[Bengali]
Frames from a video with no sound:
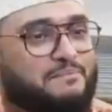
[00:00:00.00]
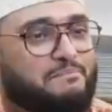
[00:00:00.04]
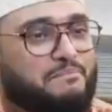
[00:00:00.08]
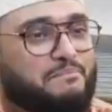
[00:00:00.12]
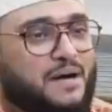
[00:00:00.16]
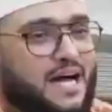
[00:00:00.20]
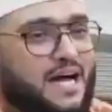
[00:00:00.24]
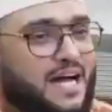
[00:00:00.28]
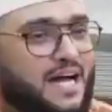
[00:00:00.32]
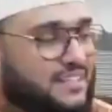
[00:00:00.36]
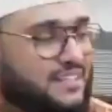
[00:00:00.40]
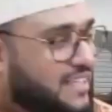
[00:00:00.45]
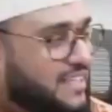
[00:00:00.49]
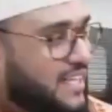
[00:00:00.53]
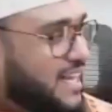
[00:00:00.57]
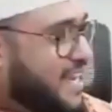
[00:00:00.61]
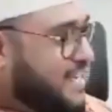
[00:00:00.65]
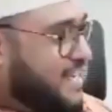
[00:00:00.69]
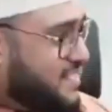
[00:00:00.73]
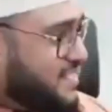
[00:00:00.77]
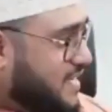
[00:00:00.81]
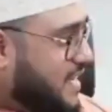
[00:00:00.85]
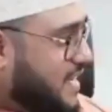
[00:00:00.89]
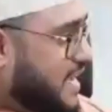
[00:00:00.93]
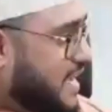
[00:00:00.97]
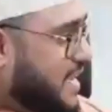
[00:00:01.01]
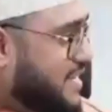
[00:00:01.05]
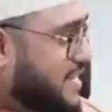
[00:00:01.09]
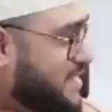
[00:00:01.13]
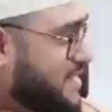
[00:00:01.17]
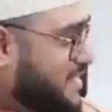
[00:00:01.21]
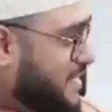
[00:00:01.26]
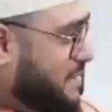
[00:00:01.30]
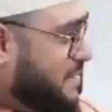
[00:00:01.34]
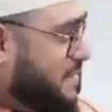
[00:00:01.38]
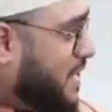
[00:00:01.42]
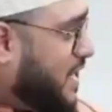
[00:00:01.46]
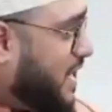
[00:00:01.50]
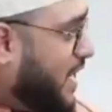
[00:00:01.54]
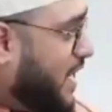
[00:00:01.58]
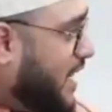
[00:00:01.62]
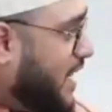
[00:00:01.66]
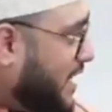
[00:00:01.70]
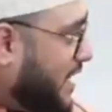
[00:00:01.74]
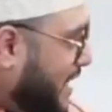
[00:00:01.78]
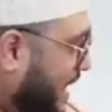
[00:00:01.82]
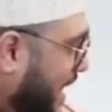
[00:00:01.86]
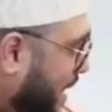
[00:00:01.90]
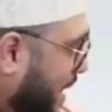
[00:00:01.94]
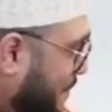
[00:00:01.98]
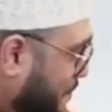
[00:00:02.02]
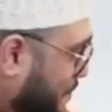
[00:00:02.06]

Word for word: তা সা জিম হা খা পড়ি